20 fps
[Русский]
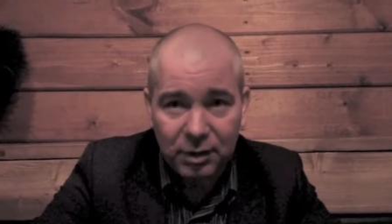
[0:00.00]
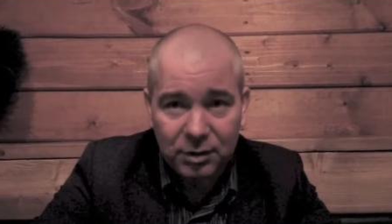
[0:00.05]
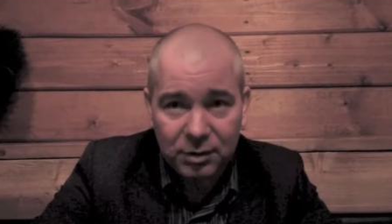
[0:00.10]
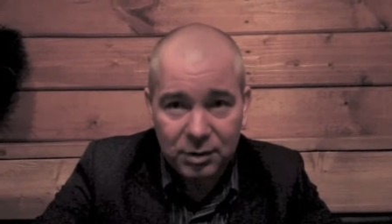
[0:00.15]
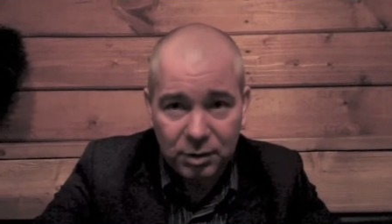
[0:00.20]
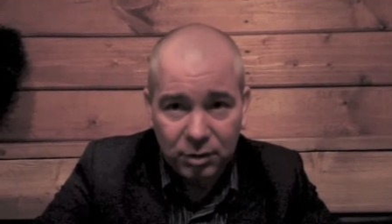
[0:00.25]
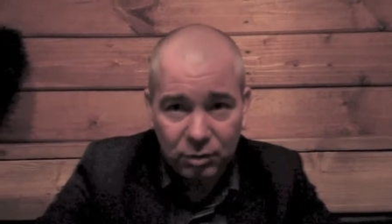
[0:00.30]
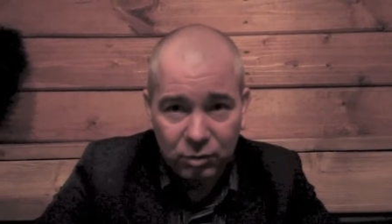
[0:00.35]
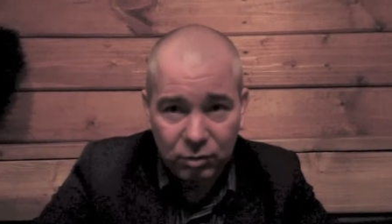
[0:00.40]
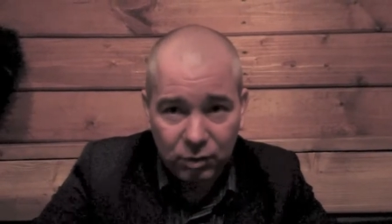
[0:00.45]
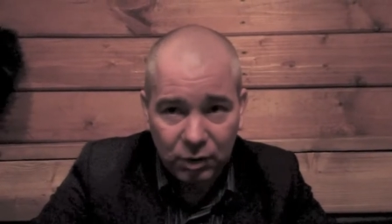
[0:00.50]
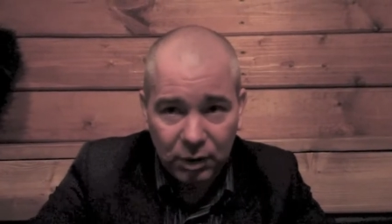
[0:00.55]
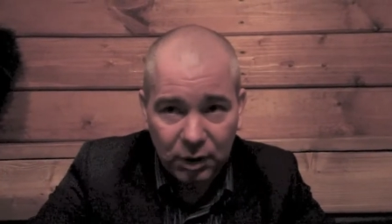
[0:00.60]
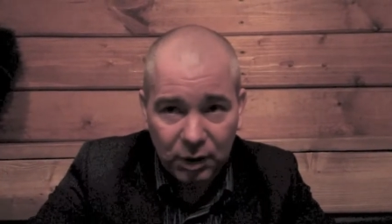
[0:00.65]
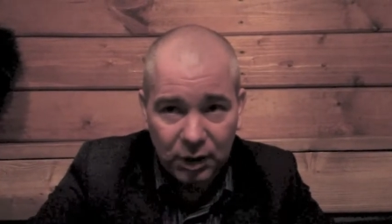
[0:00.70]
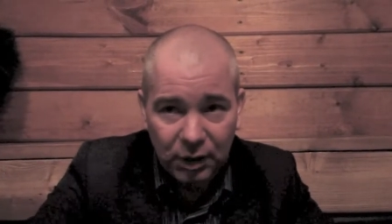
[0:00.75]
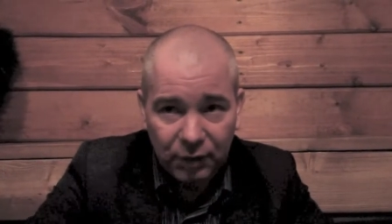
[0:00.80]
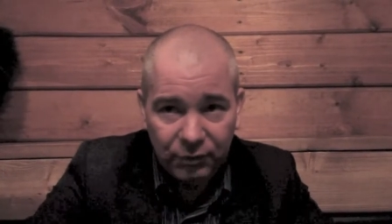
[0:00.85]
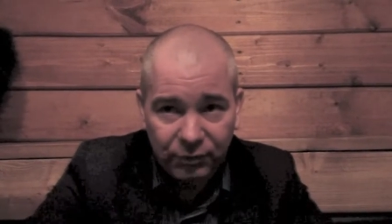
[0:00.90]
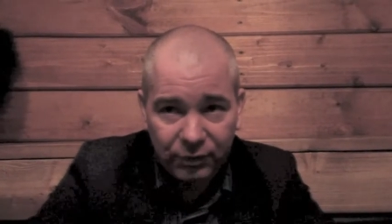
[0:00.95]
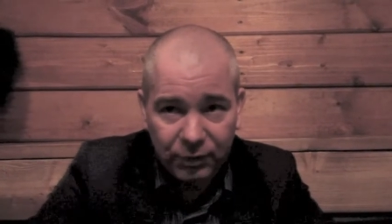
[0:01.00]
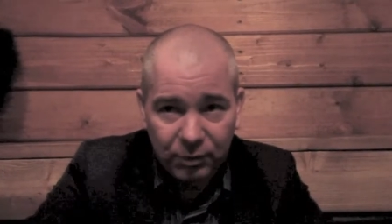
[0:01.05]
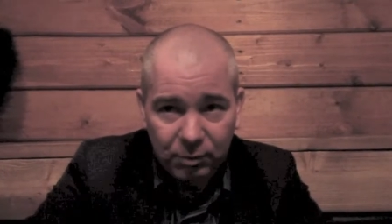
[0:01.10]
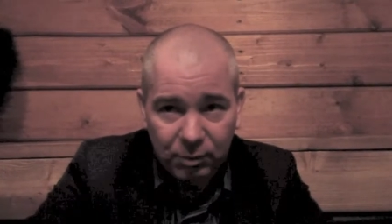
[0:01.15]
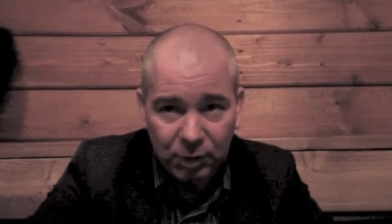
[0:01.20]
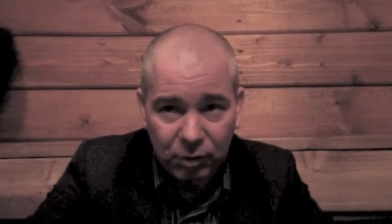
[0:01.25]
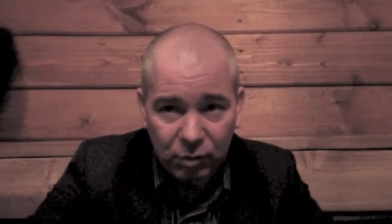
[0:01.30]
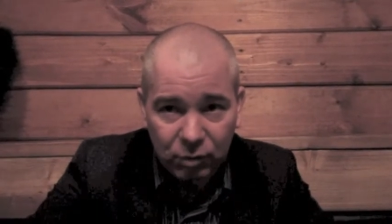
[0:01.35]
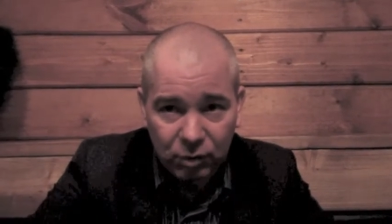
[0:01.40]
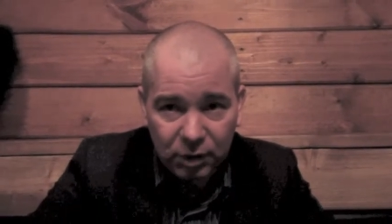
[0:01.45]
территории кафе
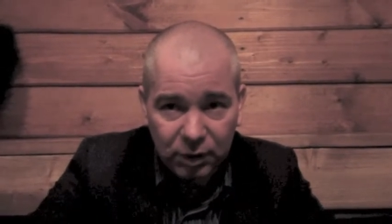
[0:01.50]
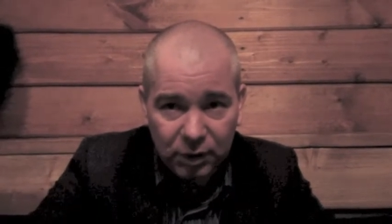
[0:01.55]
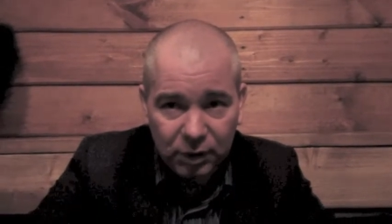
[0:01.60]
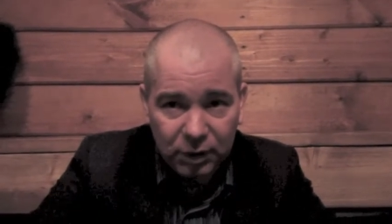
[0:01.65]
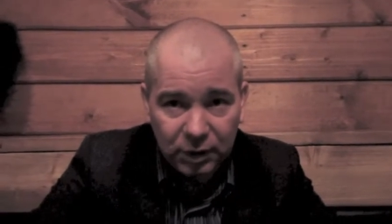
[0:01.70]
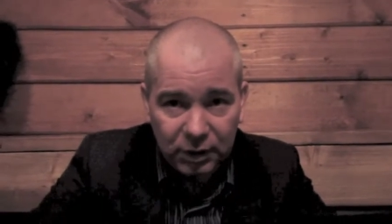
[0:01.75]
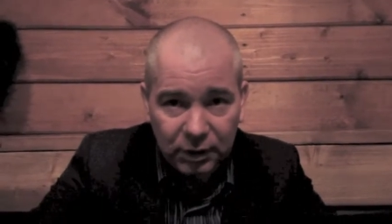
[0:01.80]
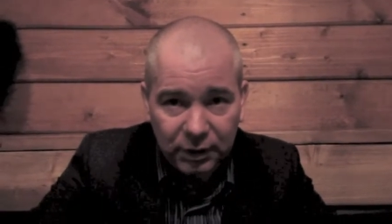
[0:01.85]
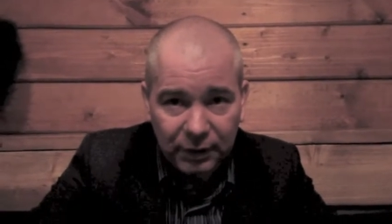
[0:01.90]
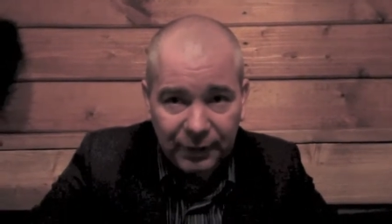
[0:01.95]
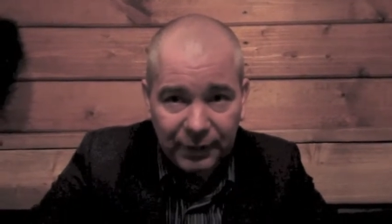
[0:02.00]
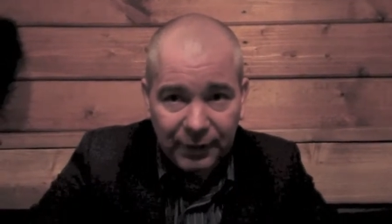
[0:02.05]
«Барокко» – это